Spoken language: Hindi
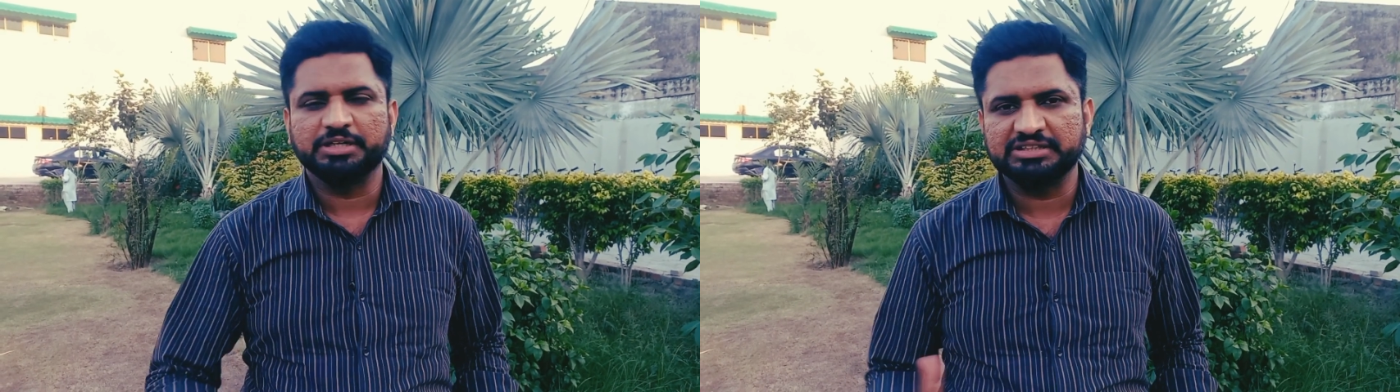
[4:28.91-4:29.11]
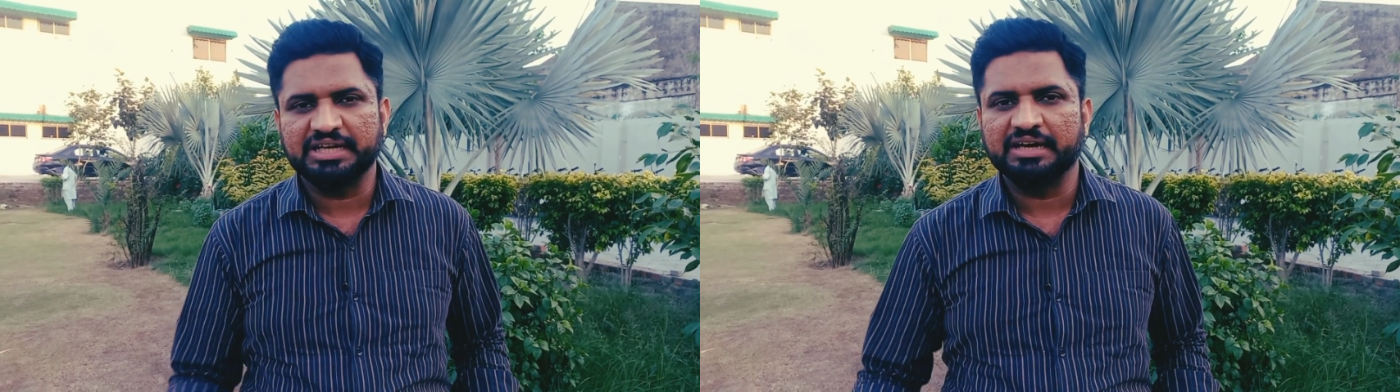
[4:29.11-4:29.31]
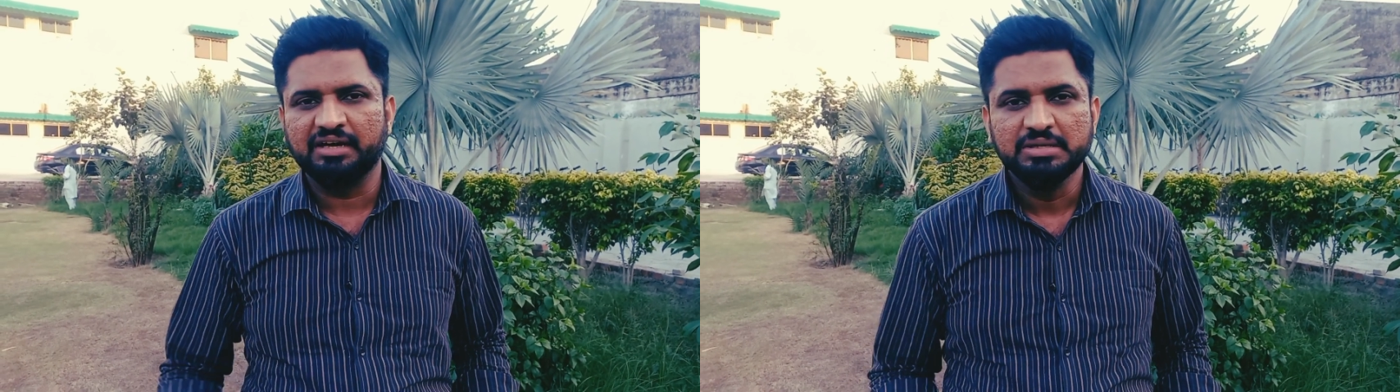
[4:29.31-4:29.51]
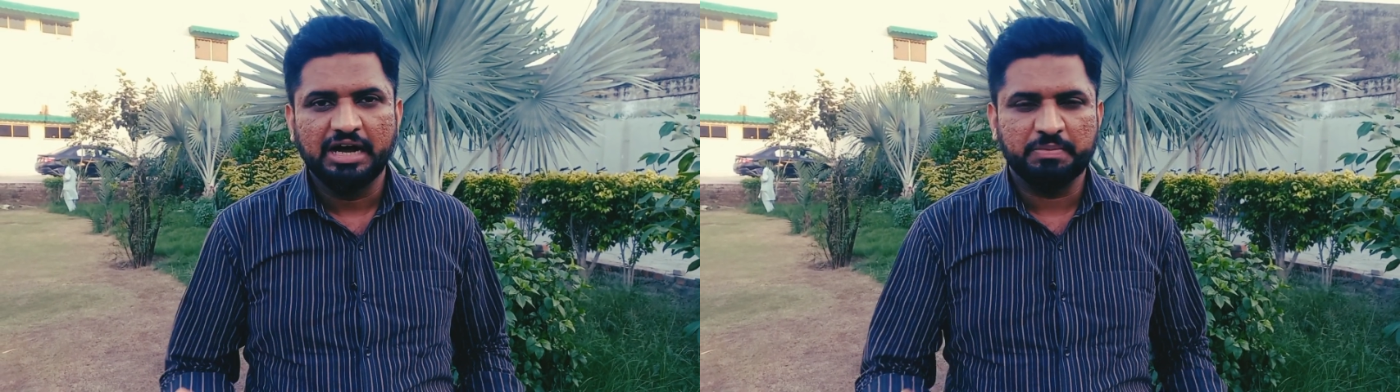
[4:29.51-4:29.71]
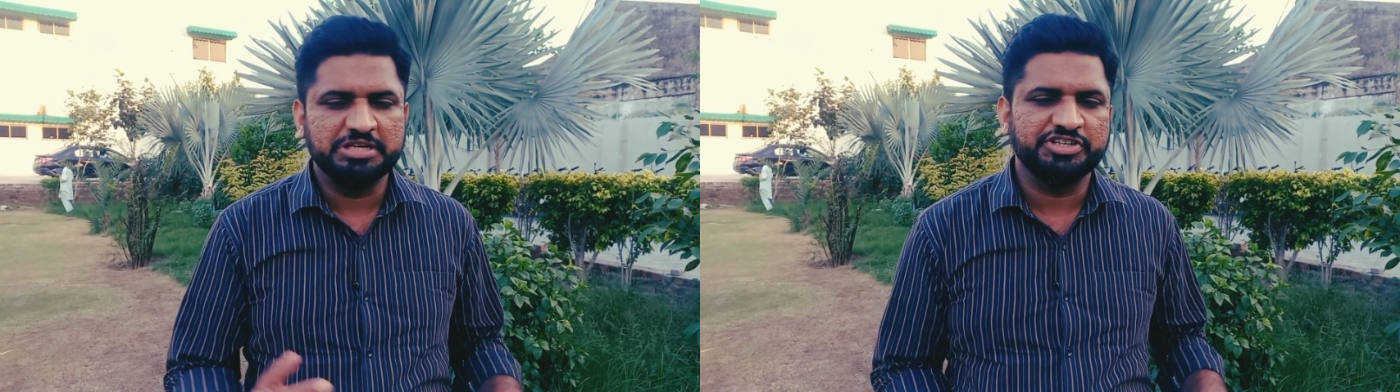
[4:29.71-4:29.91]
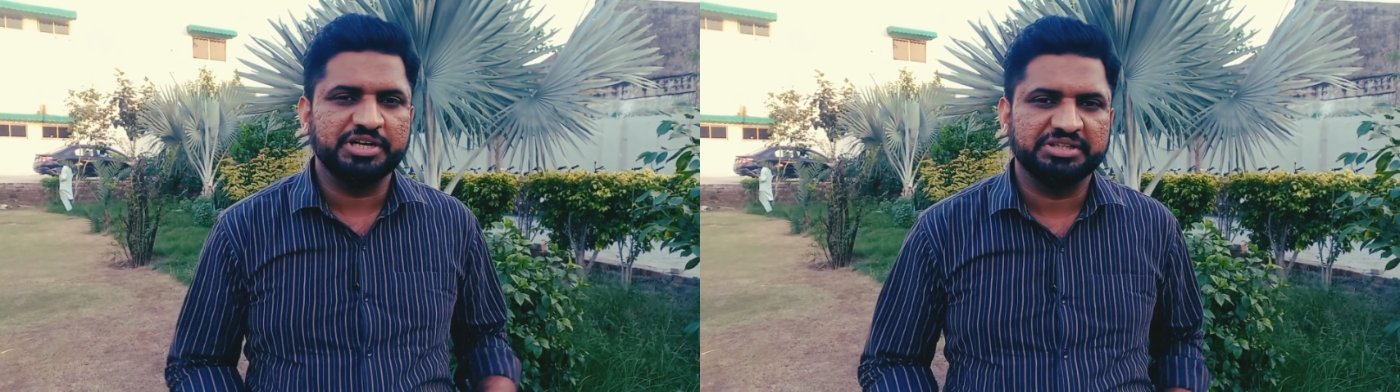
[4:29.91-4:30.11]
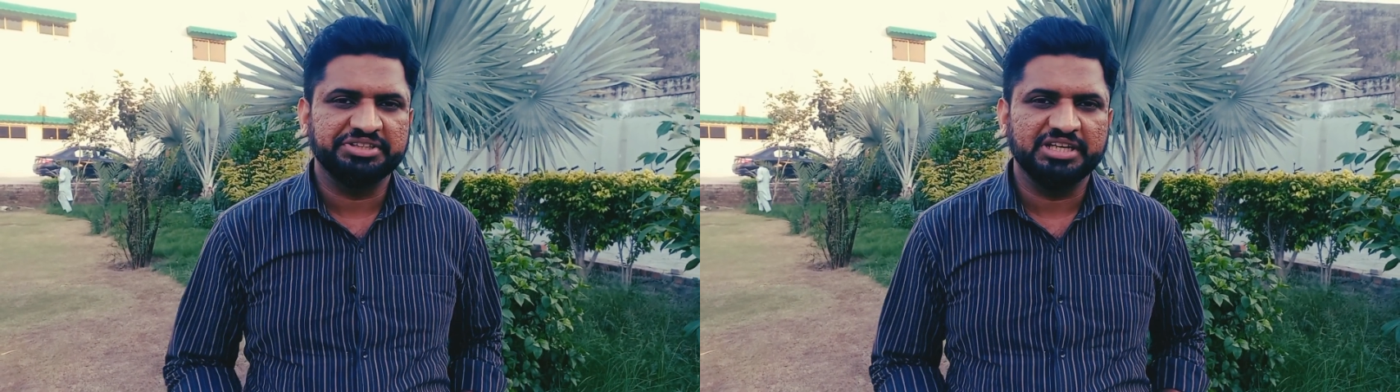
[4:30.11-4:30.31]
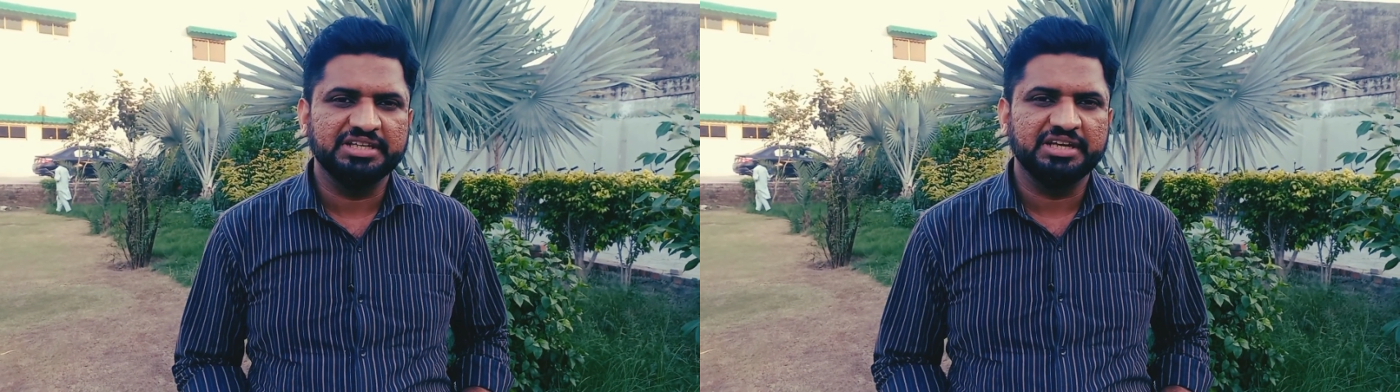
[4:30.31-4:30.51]
बढ़ता जाएगा आपके साथ शेयर करते
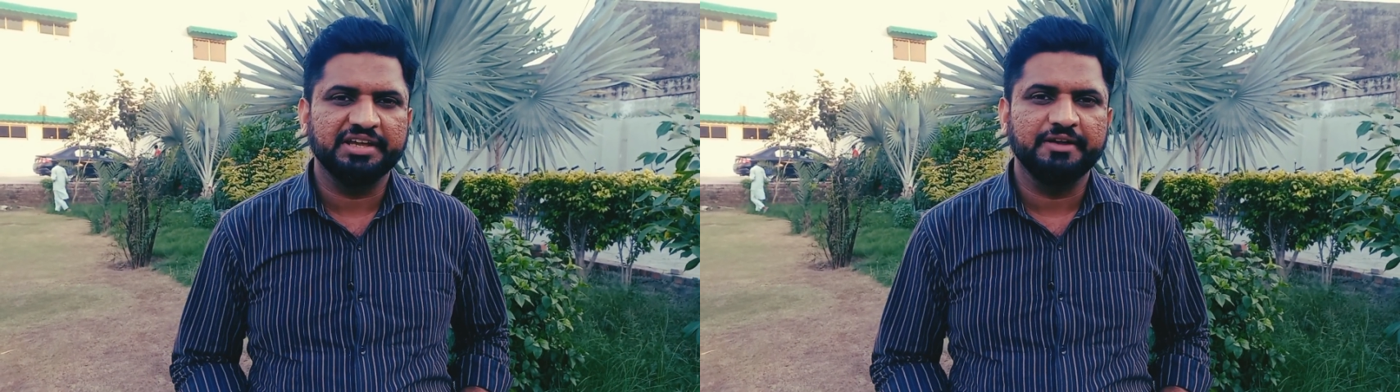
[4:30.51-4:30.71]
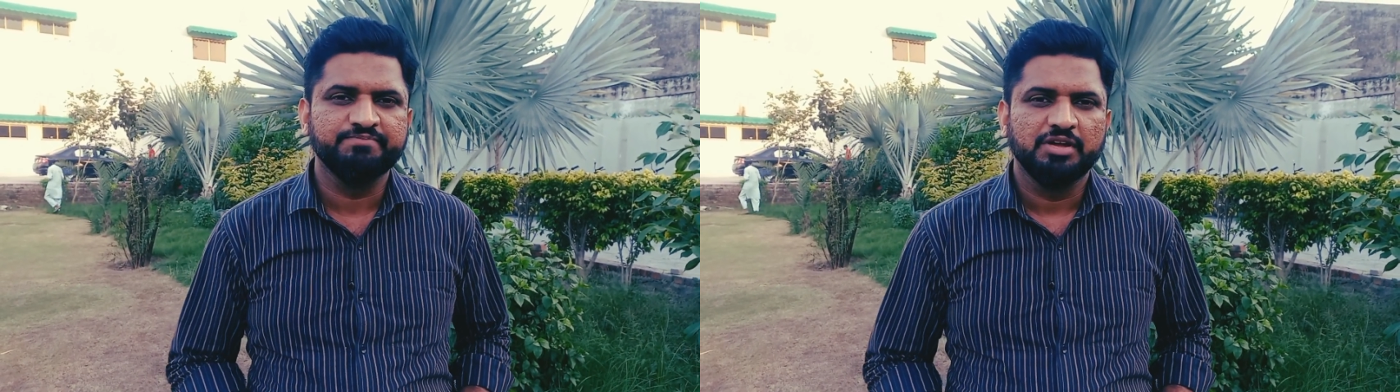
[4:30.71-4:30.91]
चले जाएंगे